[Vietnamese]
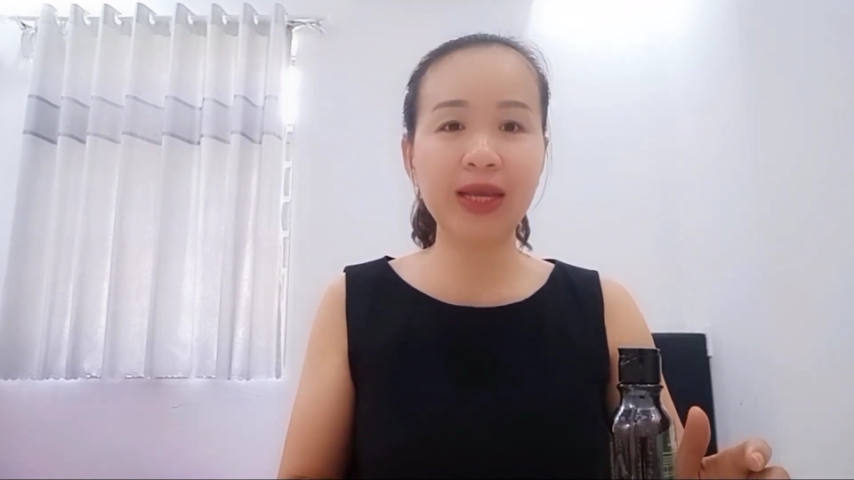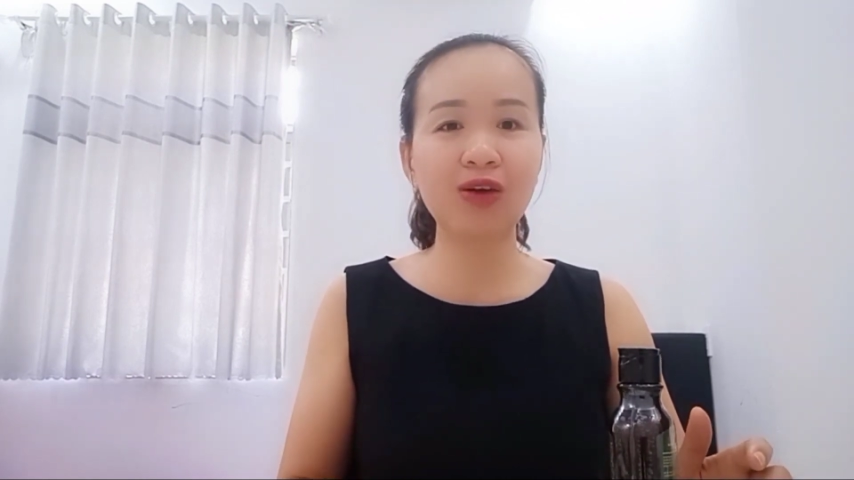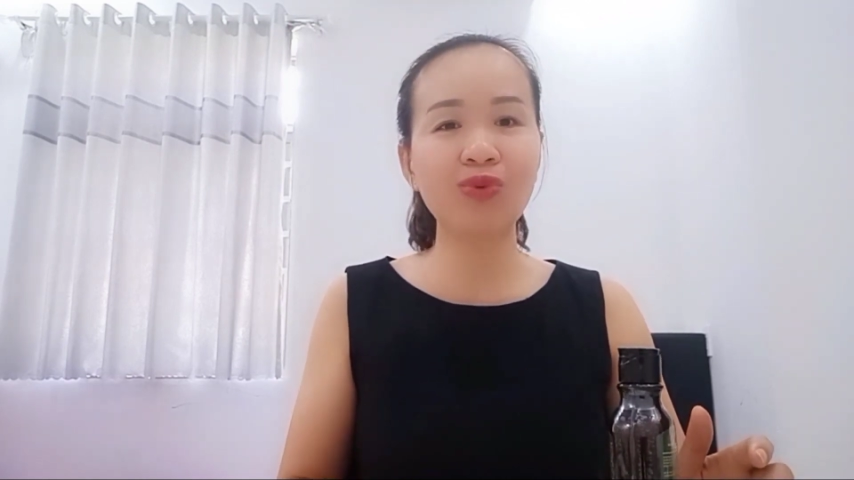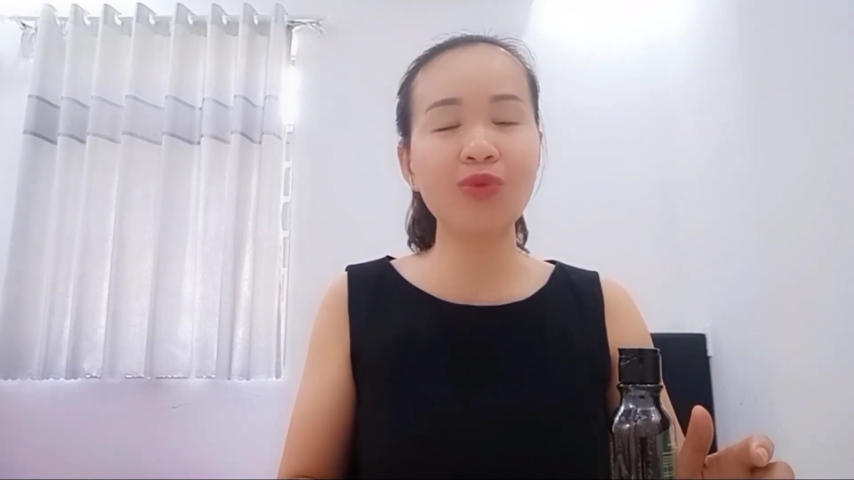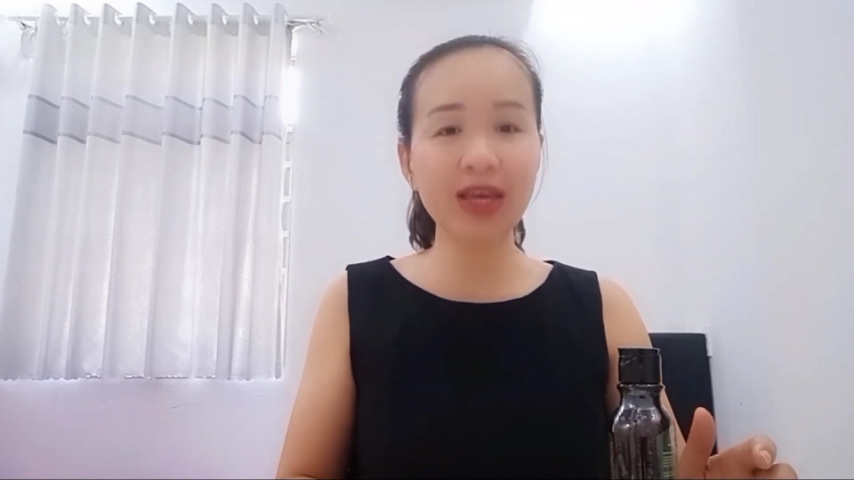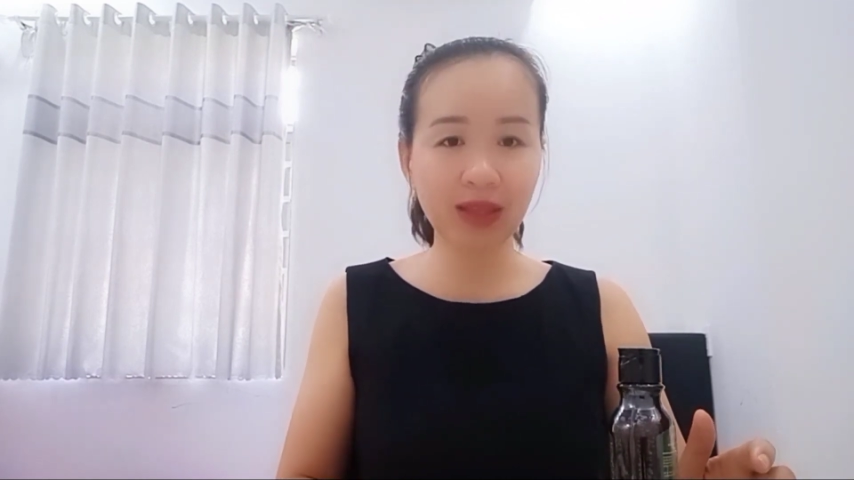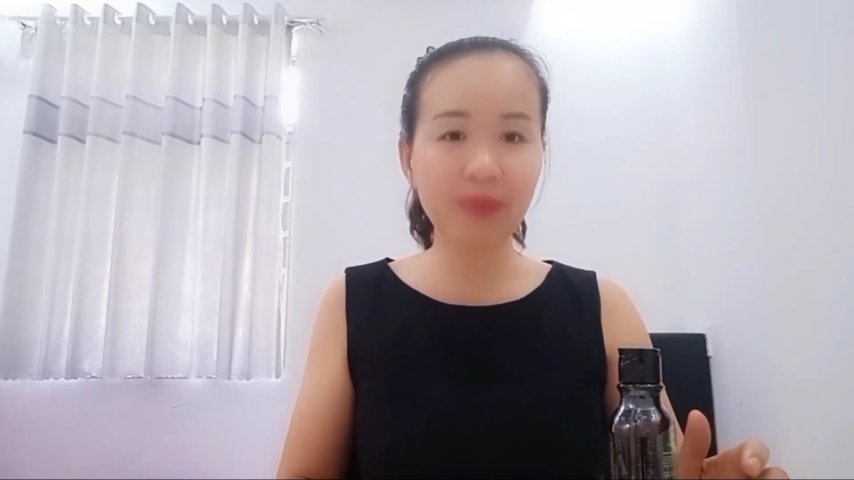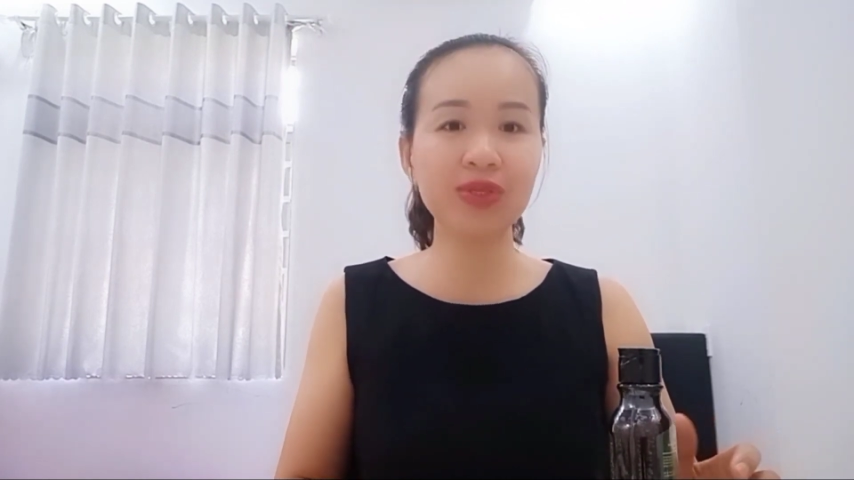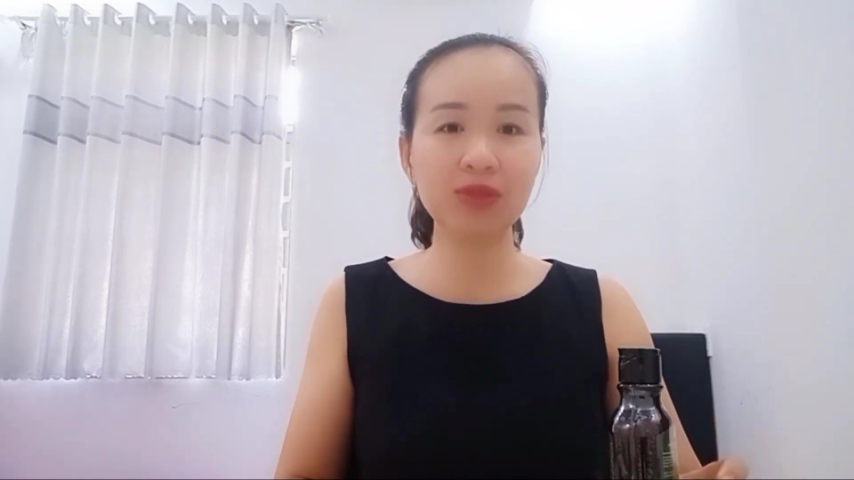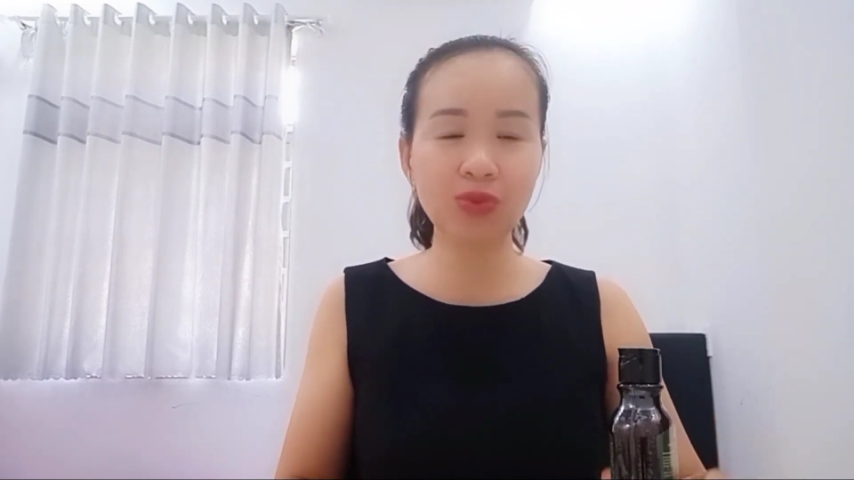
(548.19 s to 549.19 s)
mình cũng không yên
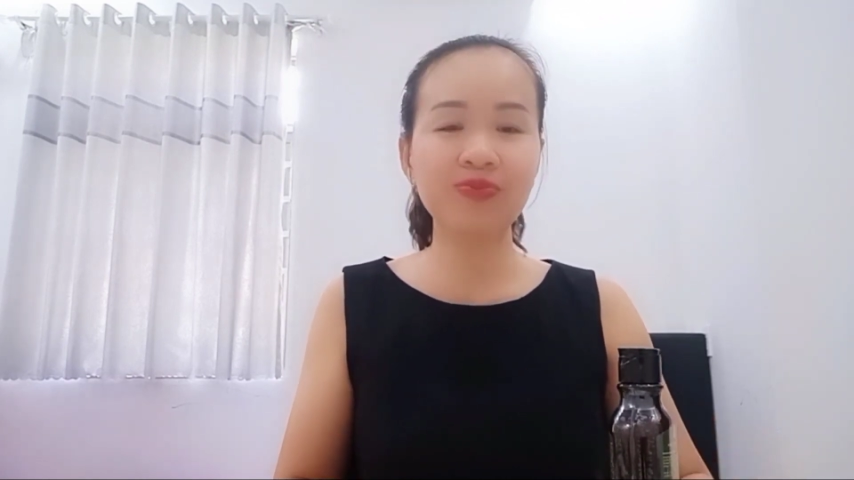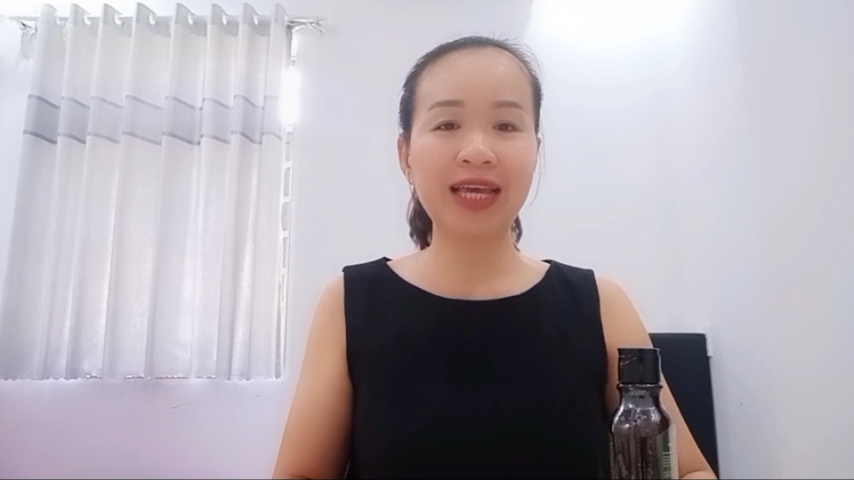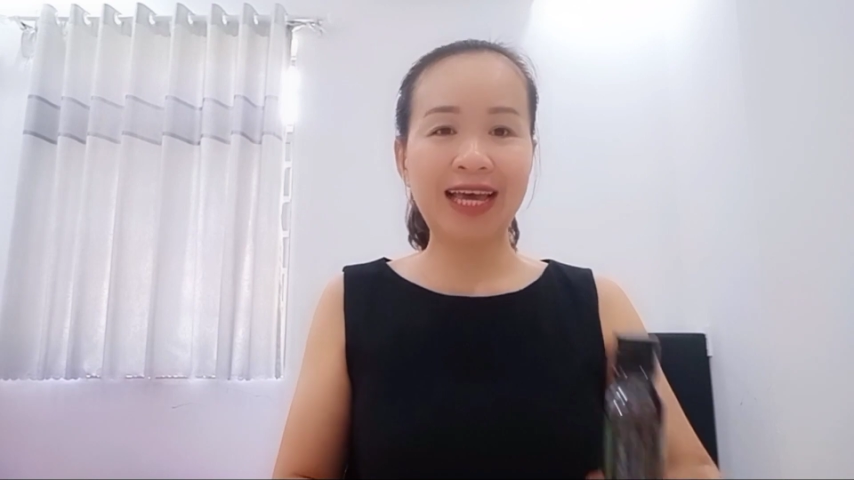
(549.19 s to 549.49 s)
tâm mình sử dụng